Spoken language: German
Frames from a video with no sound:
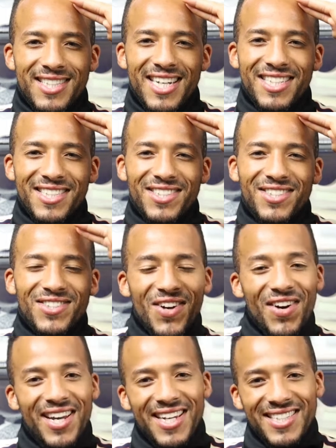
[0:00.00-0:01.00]
Yes,
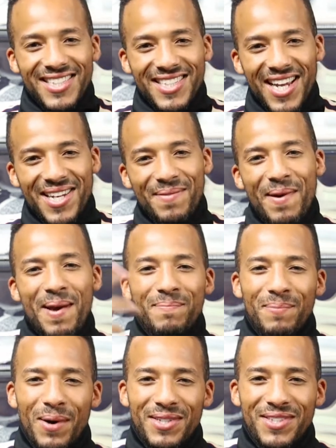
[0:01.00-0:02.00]
sir, ladies and
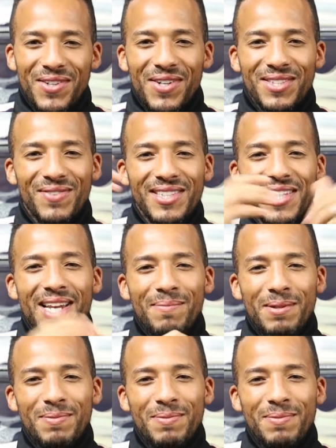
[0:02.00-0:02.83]
gentlemen, boys and girls, was geht ab?